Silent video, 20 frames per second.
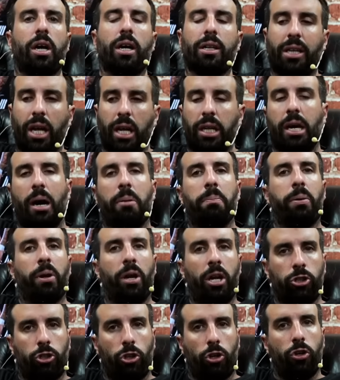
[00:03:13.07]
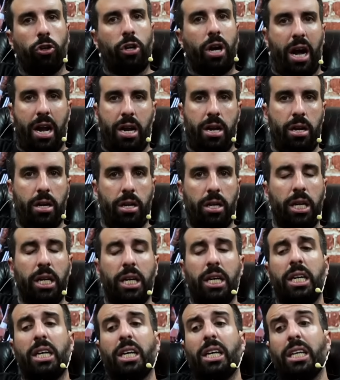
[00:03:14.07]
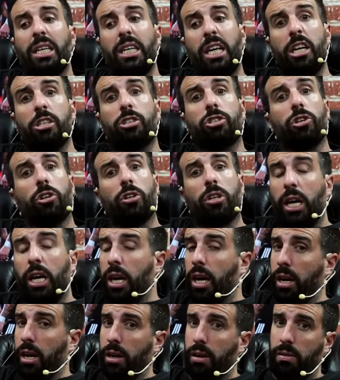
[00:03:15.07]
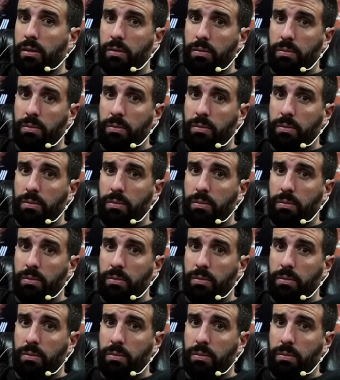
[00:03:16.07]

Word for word: del campeonato local. Y eso que